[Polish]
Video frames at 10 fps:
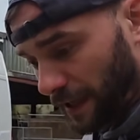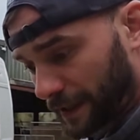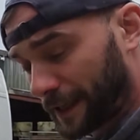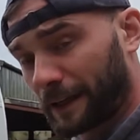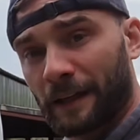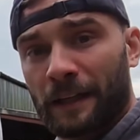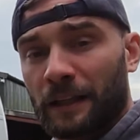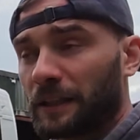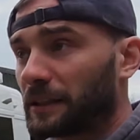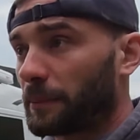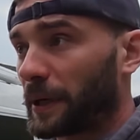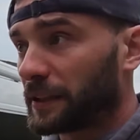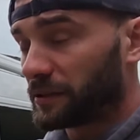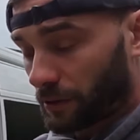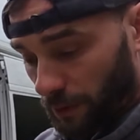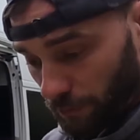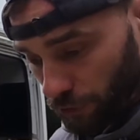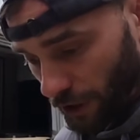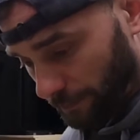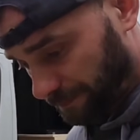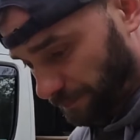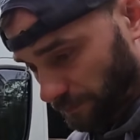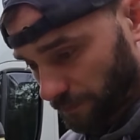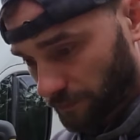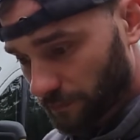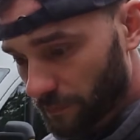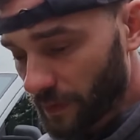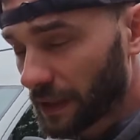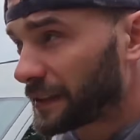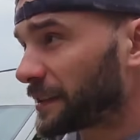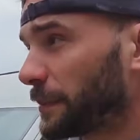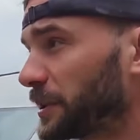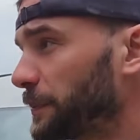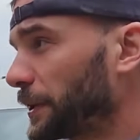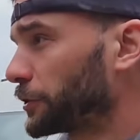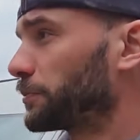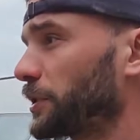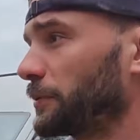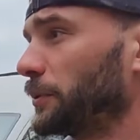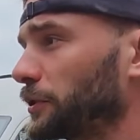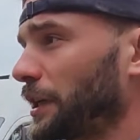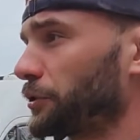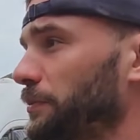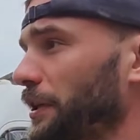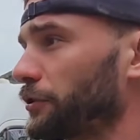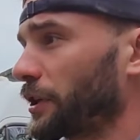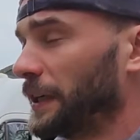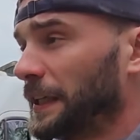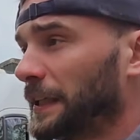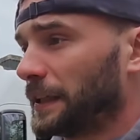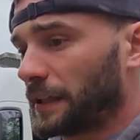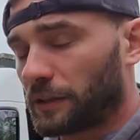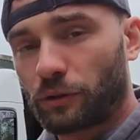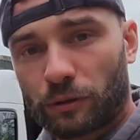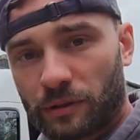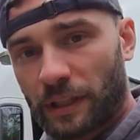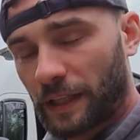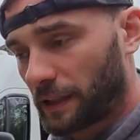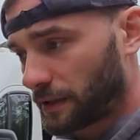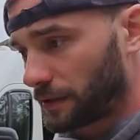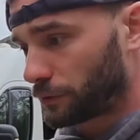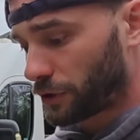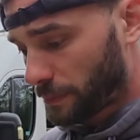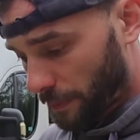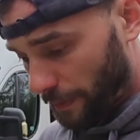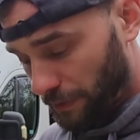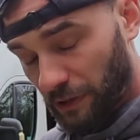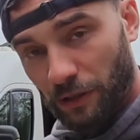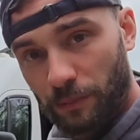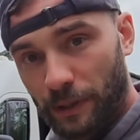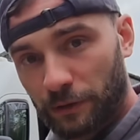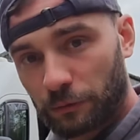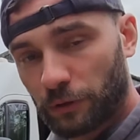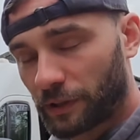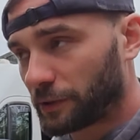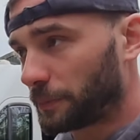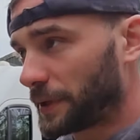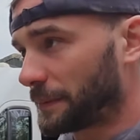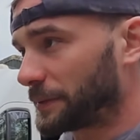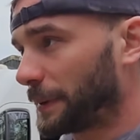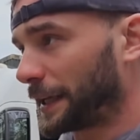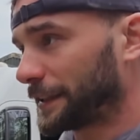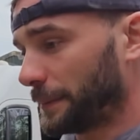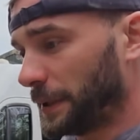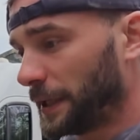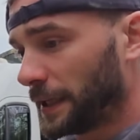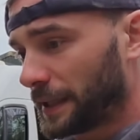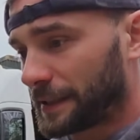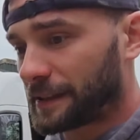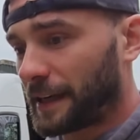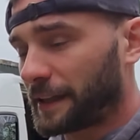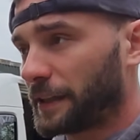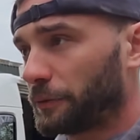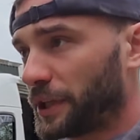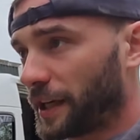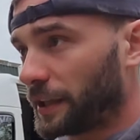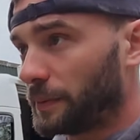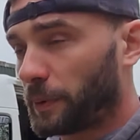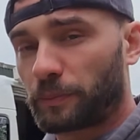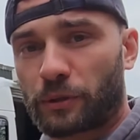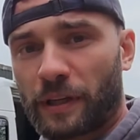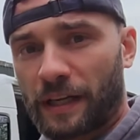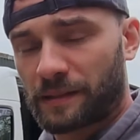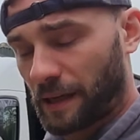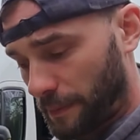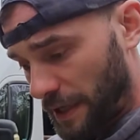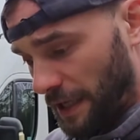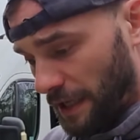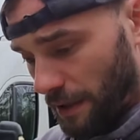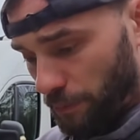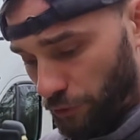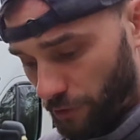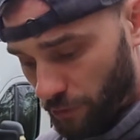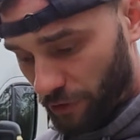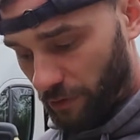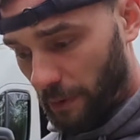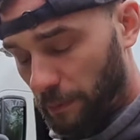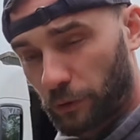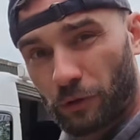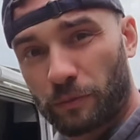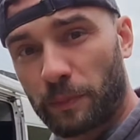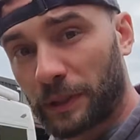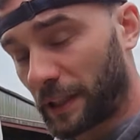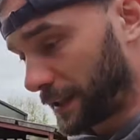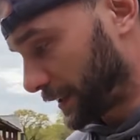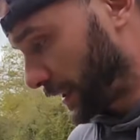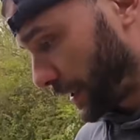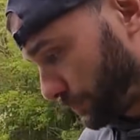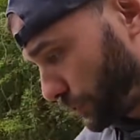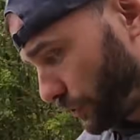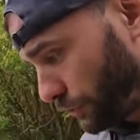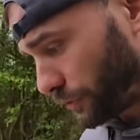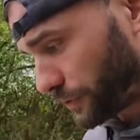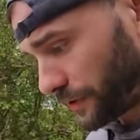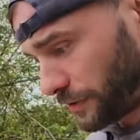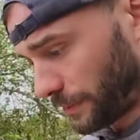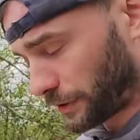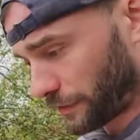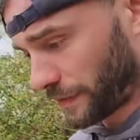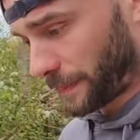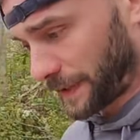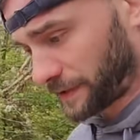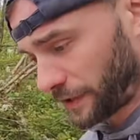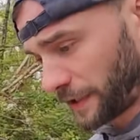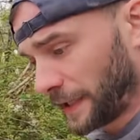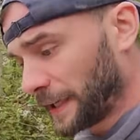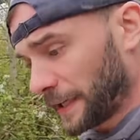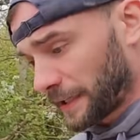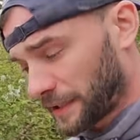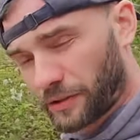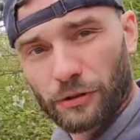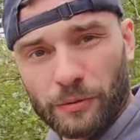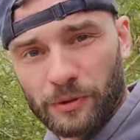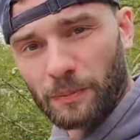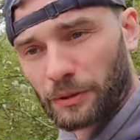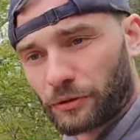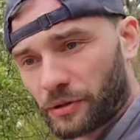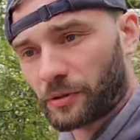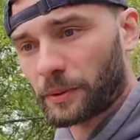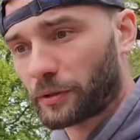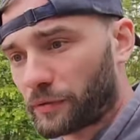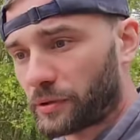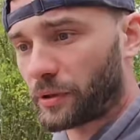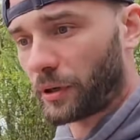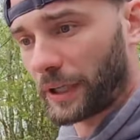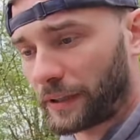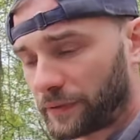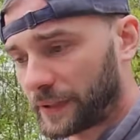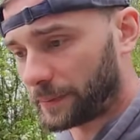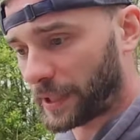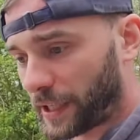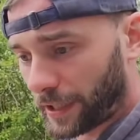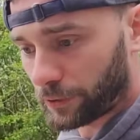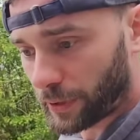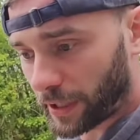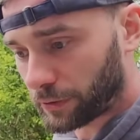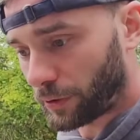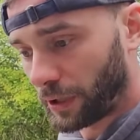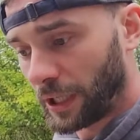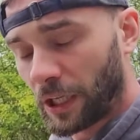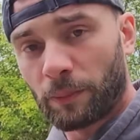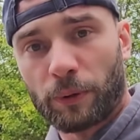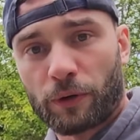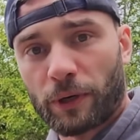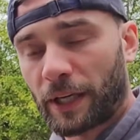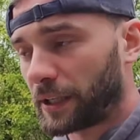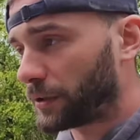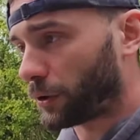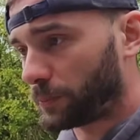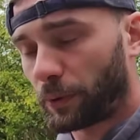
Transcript: lakier i te belki sobie muszę zabezpieczyć przed montażem, także e, dotnę, już nie popełnię tego błędu, który zrobiłem z blatem, zalakieruję i poprzykręcam. Później muszę sobie pociąć płytę na takie 10 cm paski. Zresztą zobaczycie sobie to wszystko w tym nagraniu, jak to po kolei, krok